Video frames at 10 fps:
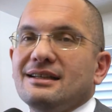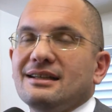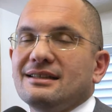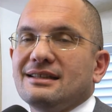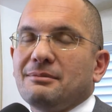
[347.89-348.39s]

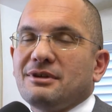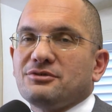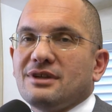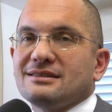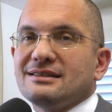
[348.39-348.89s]
e nella
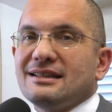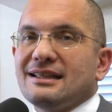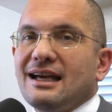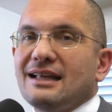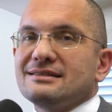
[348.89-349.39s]
maggioranza dei
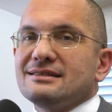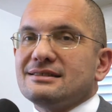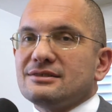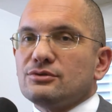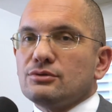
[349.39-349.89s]
casi
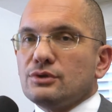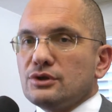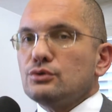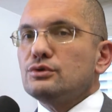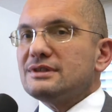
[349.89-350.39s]
si sono
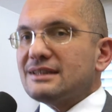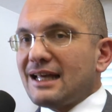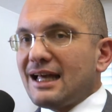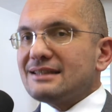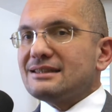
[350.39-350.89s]

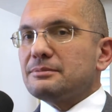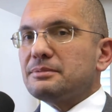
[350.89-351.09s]
industriati